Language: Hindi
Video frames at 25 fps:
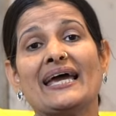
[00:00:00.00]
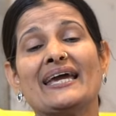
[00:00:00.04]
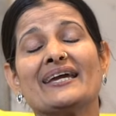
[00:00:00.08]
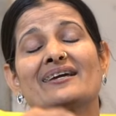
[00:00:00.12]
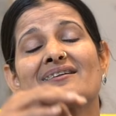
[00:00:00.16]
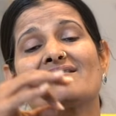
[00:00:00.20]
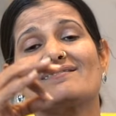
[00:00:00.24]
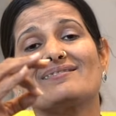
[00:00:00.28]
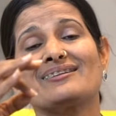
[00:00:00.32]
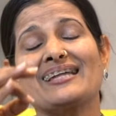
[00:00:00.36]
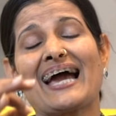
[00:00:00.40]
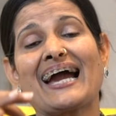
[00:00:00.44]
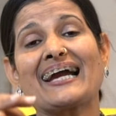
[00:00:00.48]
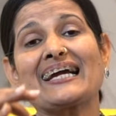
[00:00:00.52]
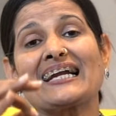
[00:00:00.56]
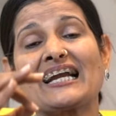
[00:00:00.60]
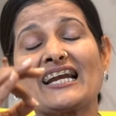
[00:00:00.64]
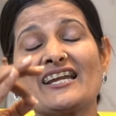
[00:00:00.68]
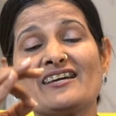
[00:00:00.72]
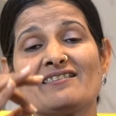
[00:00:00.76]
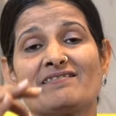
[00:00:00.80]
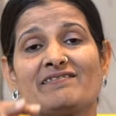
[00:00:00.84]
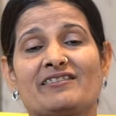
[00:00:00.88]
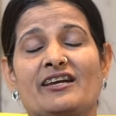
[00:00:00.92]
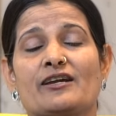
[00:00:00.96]

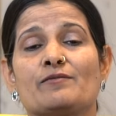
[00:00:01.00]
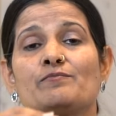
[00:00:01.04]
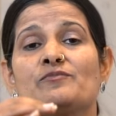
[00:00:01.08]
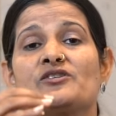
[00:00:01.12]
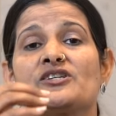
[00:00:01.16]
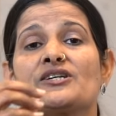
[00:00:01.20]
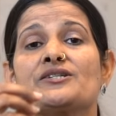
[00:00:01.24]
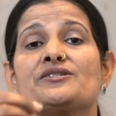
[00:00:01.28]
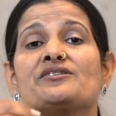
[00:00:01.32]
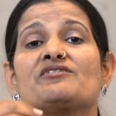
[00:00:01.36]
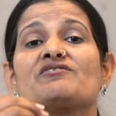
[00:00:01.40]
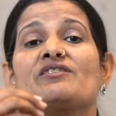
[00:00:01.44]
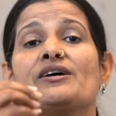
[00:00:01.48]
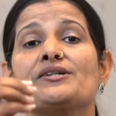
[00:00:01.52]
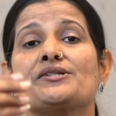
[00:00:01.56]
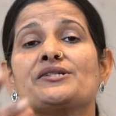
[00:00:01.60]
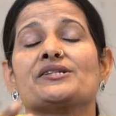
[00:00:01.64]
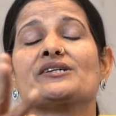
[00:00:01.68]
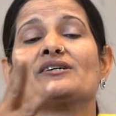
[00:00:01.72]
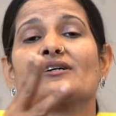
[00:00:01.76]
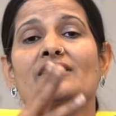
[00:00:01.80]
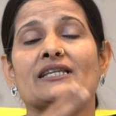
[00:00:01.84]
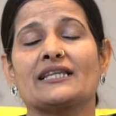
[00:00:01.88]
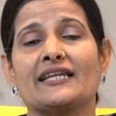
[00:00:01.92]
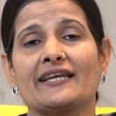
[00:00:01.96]
एग्जैक्टली सेम चीज स्ट्रेस
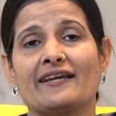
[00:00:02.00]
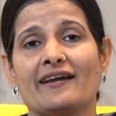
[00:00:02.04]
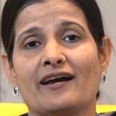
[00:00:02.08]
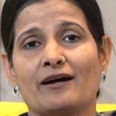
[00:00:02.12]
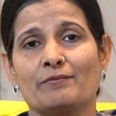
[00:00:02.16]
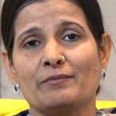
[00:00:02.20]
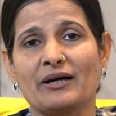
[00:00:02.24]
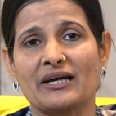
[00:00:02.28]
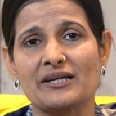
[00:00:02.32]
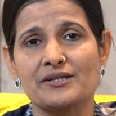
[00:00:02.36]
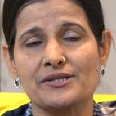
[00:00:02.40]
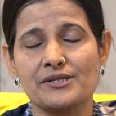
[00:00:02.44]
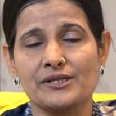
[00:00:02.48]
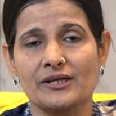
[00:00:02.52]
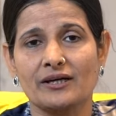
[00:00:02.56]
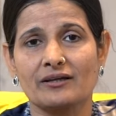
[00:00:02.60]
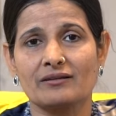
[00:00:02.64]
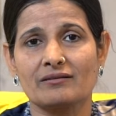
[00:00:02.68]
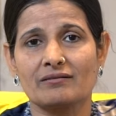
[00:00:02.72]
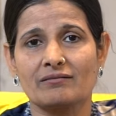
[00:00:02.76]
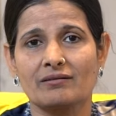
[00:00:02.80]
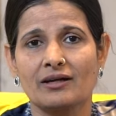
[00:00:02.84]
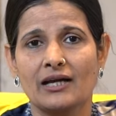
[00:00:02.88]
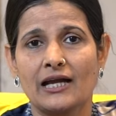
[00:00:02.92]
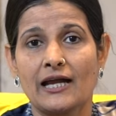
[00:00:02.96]
करती है हमारे
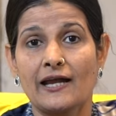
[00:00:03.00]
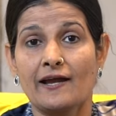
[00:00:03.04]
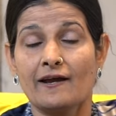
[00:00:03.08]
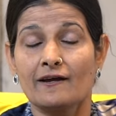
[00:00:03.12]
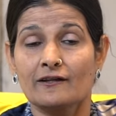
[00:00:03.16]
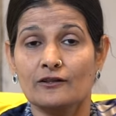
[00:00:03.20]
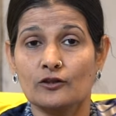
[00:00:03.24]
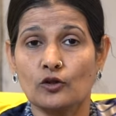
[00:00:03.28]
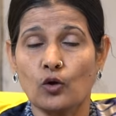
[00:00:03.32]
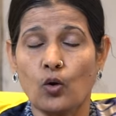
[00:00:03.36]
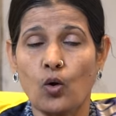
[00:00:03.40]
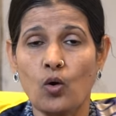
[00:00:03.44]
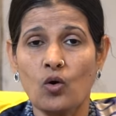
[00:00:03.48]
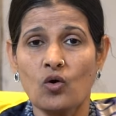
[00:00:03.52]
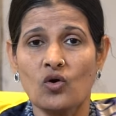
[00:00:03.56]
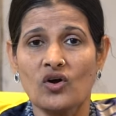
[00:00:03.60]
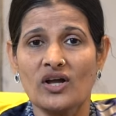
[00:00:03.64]
साथ तो